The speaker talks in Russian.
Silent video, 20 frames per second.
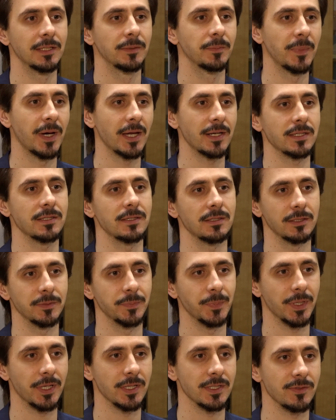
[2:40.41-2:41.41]
Маркетинг,
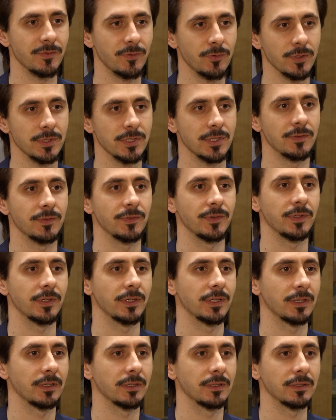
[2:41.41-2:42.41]

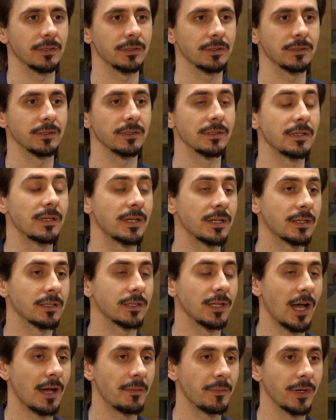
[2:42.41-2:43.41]
производство, э,
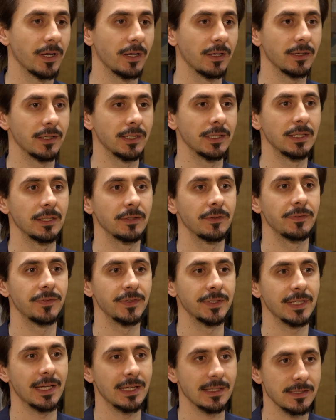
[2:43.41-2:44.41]
реклама,
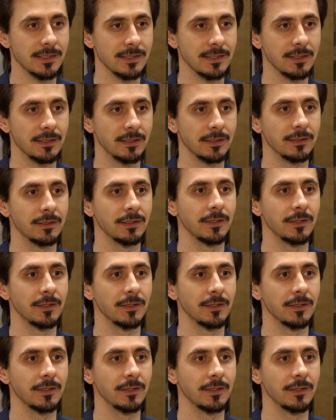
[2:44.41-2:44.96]
финансы,